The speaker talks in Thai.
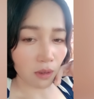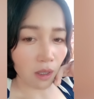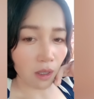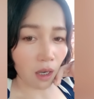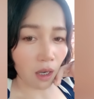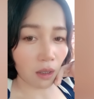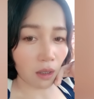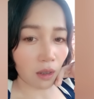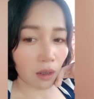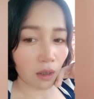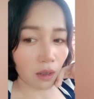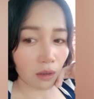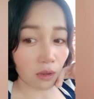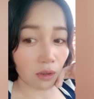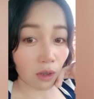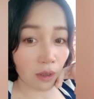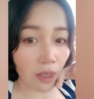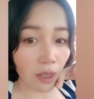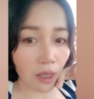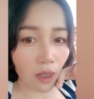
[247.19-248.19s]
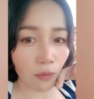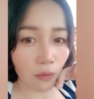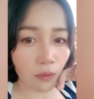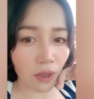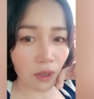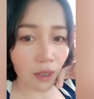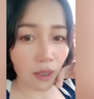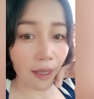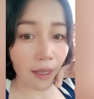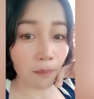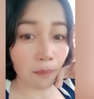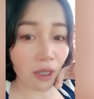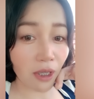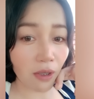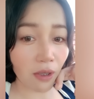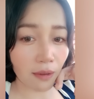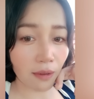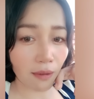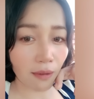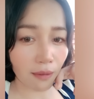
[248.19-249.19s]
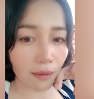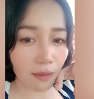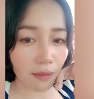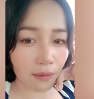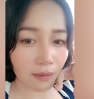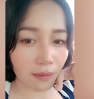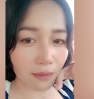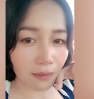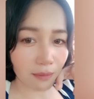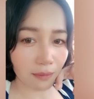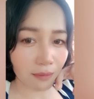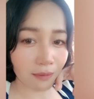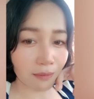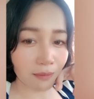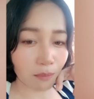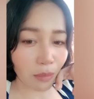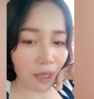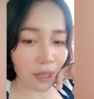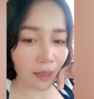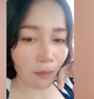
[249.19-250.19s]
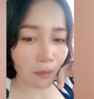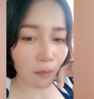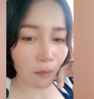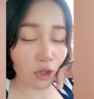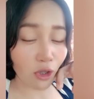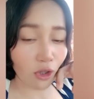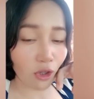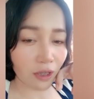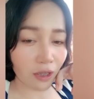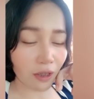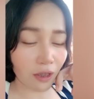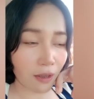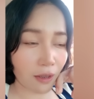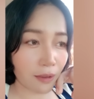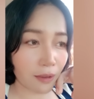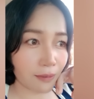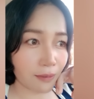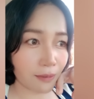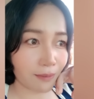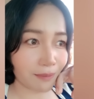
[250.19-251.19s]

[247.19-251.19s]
เออตอนนี้ก็ฝึกงานไปก่อนเนาะเป็นกรรมกรก่อน